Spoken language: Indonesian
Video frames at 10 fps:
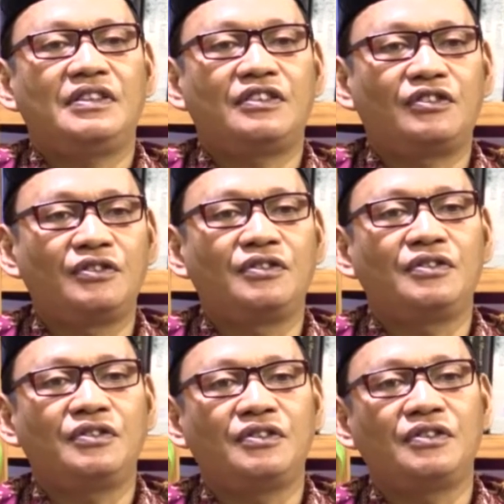itu
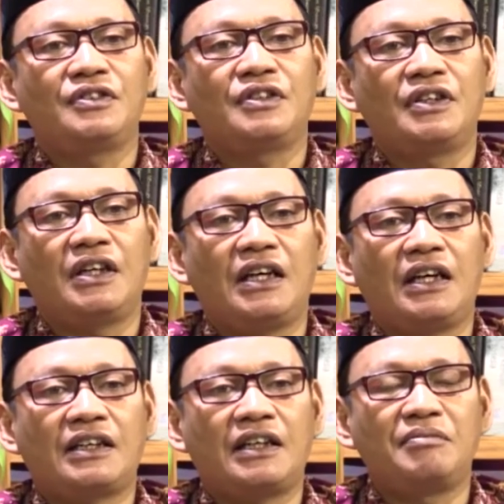
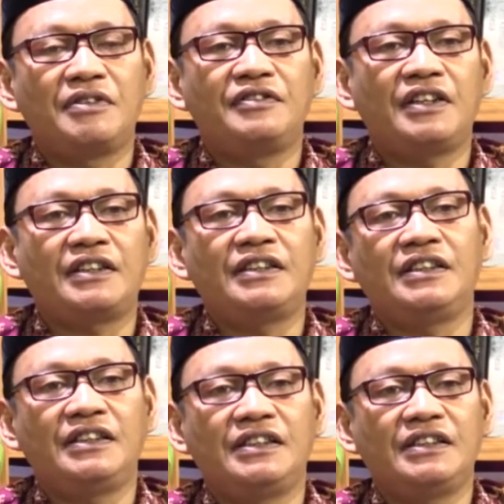akan
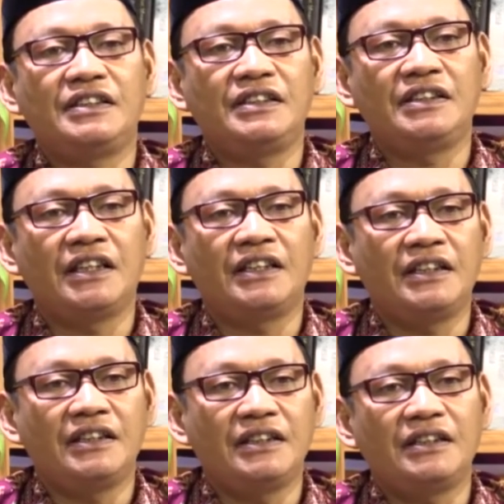menjadi
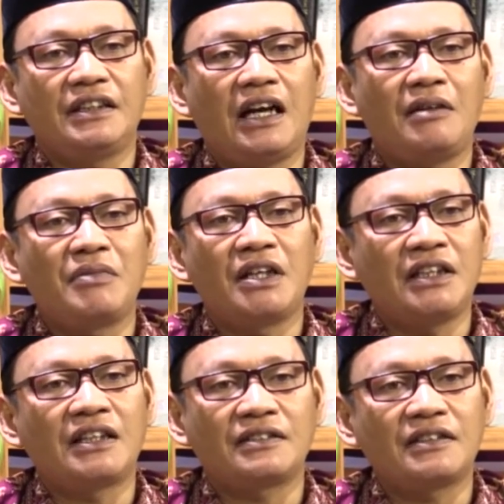nilai amal
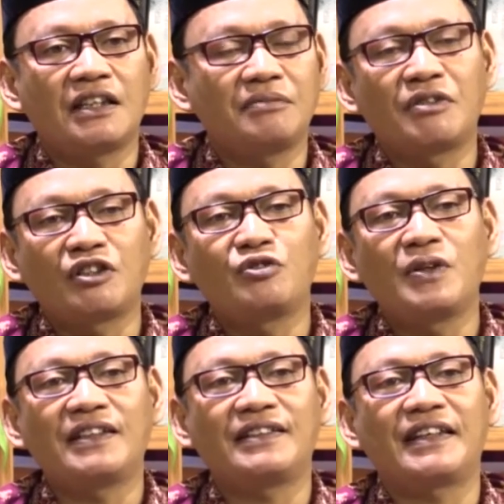yang sangat
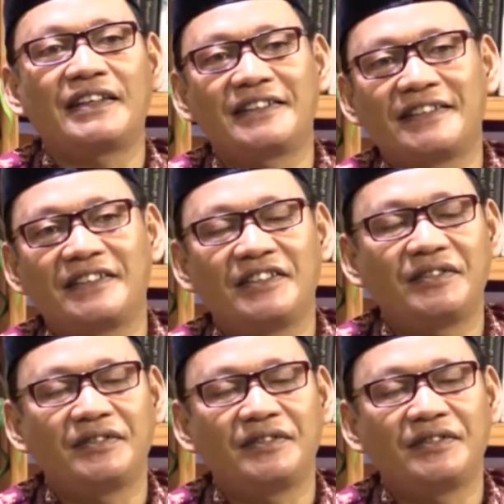berkualitas.